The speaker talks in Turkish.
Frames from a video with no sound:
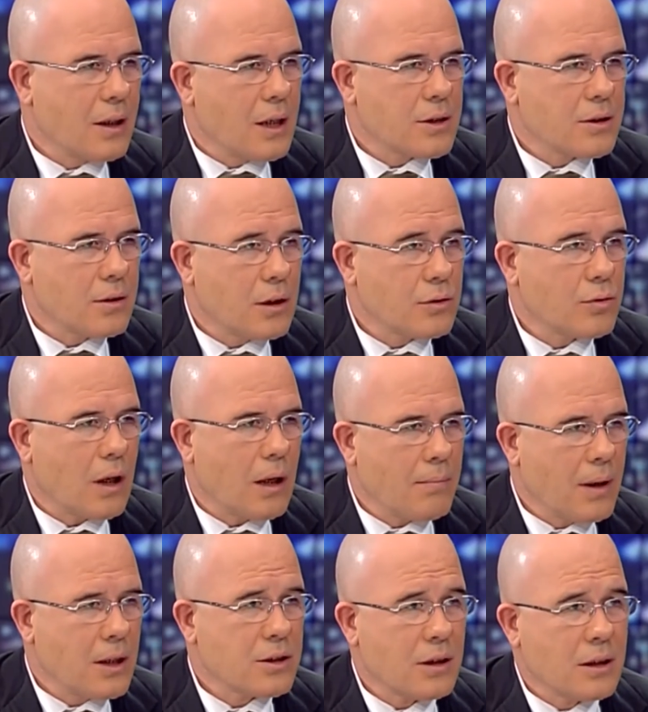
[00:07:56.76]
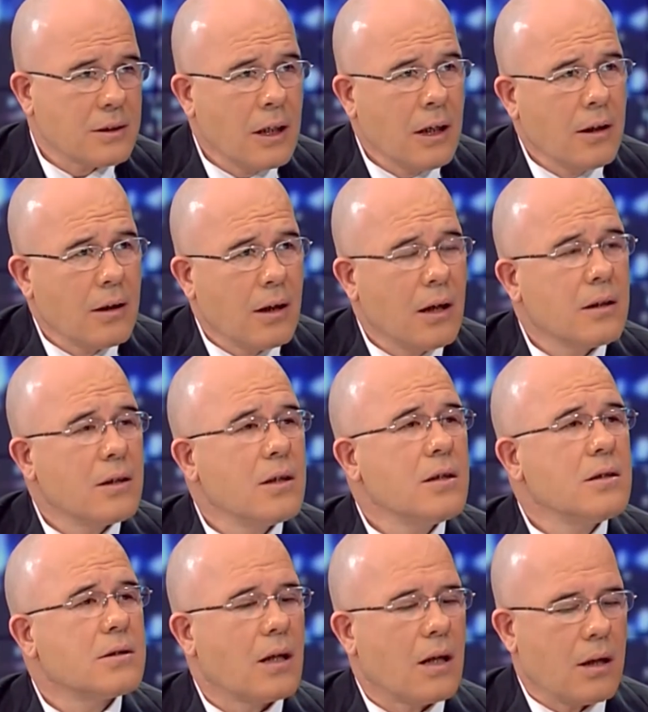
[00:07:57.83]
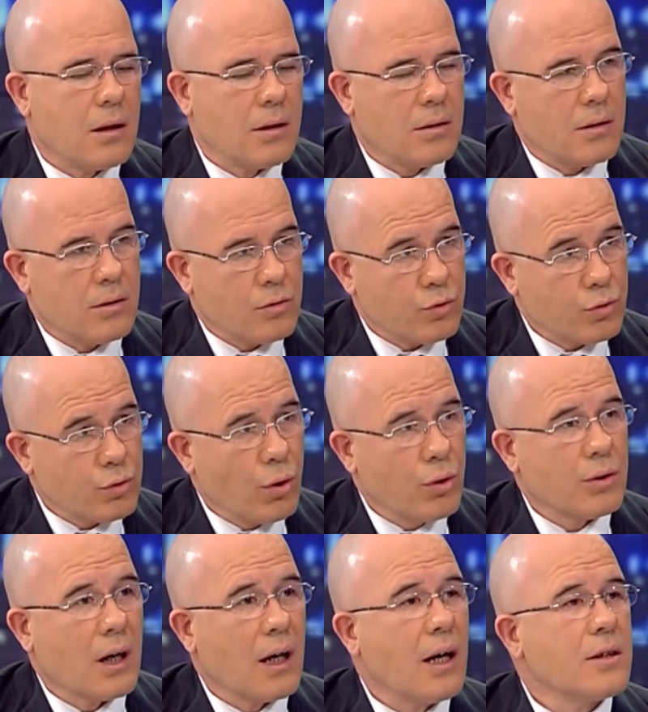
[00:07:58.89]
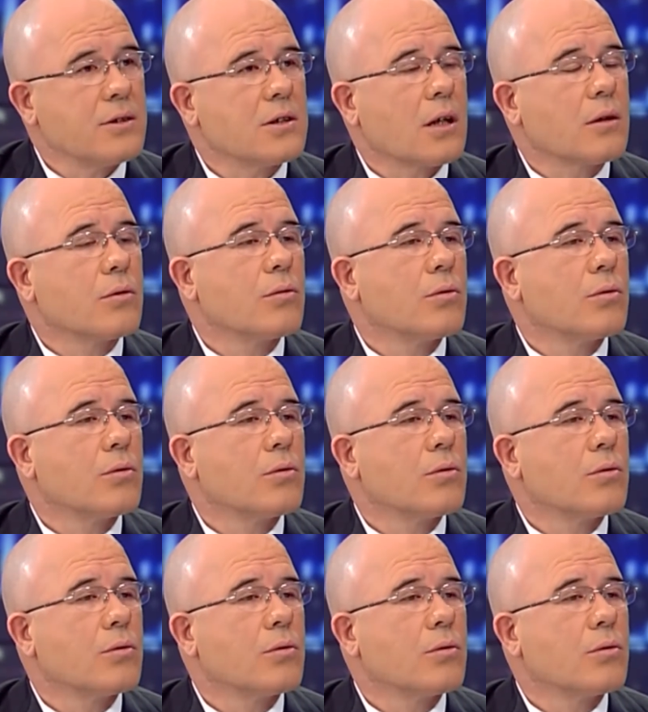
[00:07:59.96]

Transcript: yaşından sonra başlasa 6-7 sene sonra ancak